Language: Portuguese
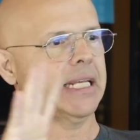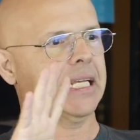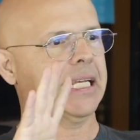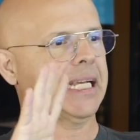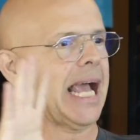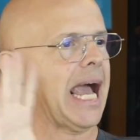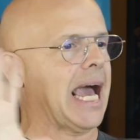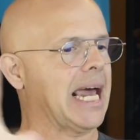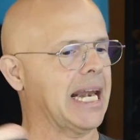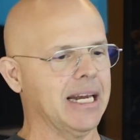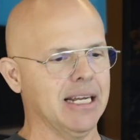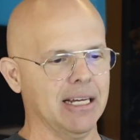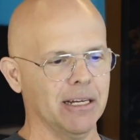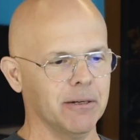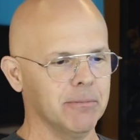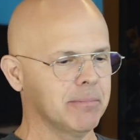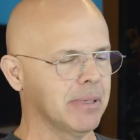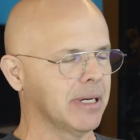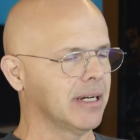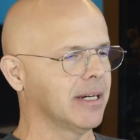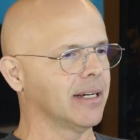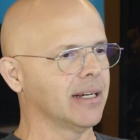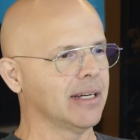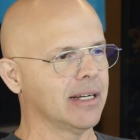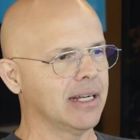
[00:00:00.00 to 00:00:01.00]

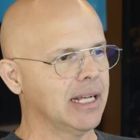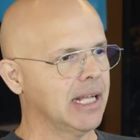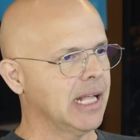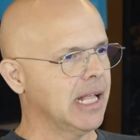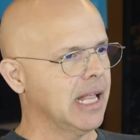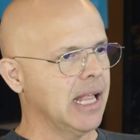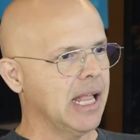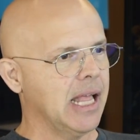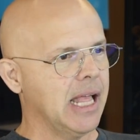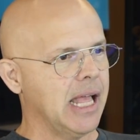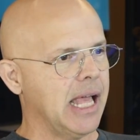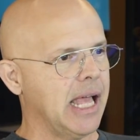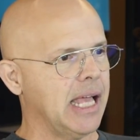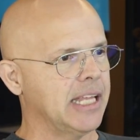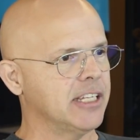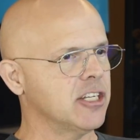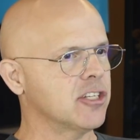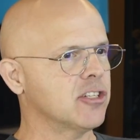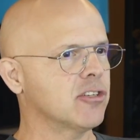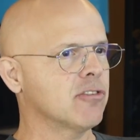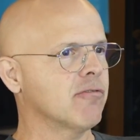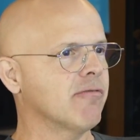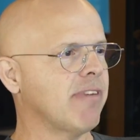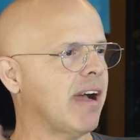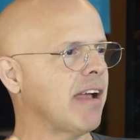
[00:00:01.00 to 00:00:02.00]
caramba! A
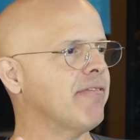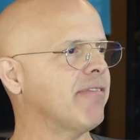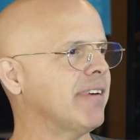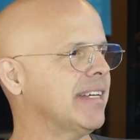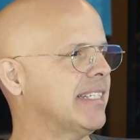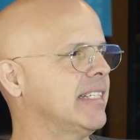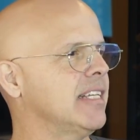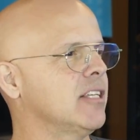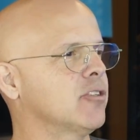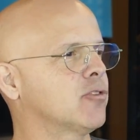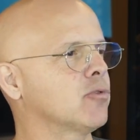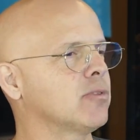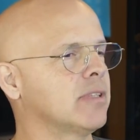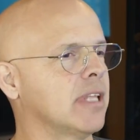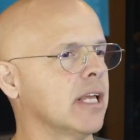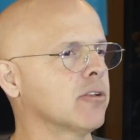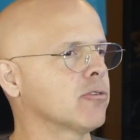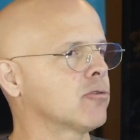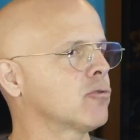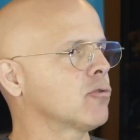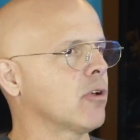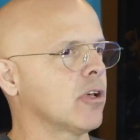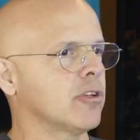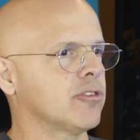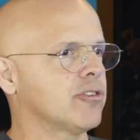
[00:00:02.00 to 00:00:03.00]
gente não vai fazer isso dentro
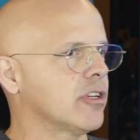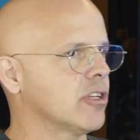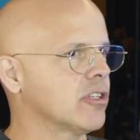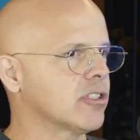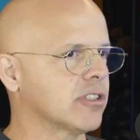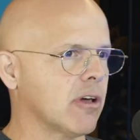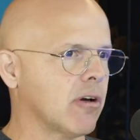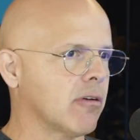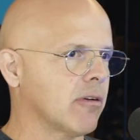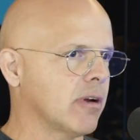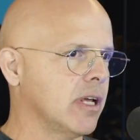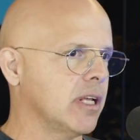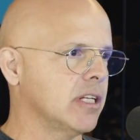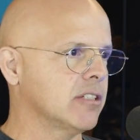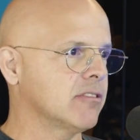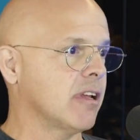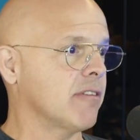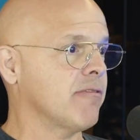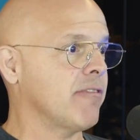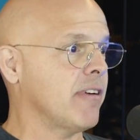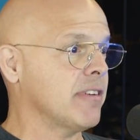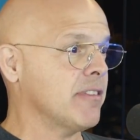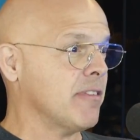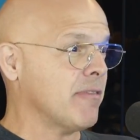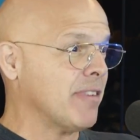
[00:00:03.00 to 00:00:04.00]
do nosso restaurante, a
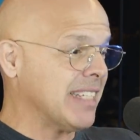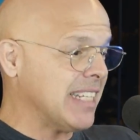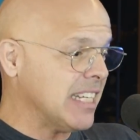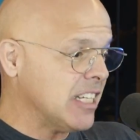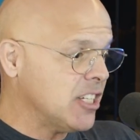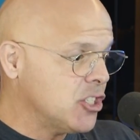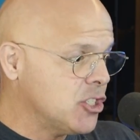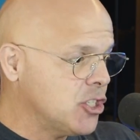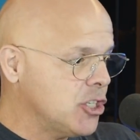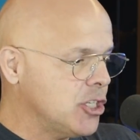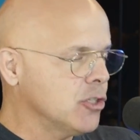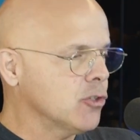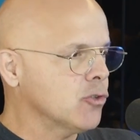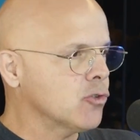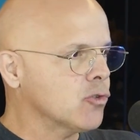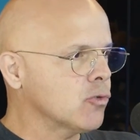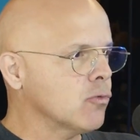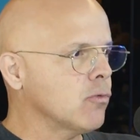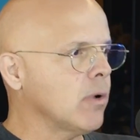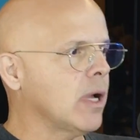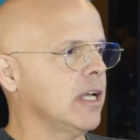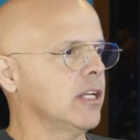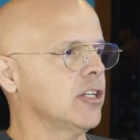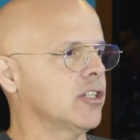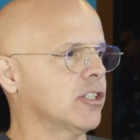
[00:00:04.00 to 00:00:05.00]
gente vai fazer disso um
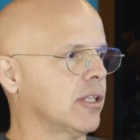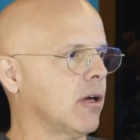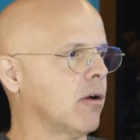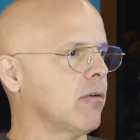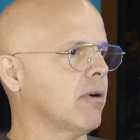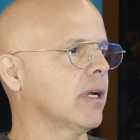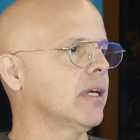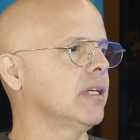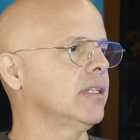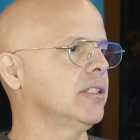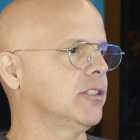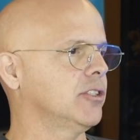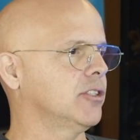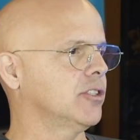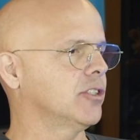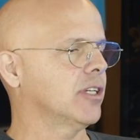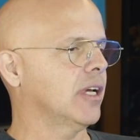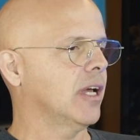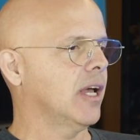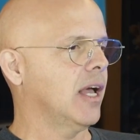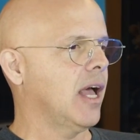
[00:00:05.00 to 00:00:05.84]
restaurante.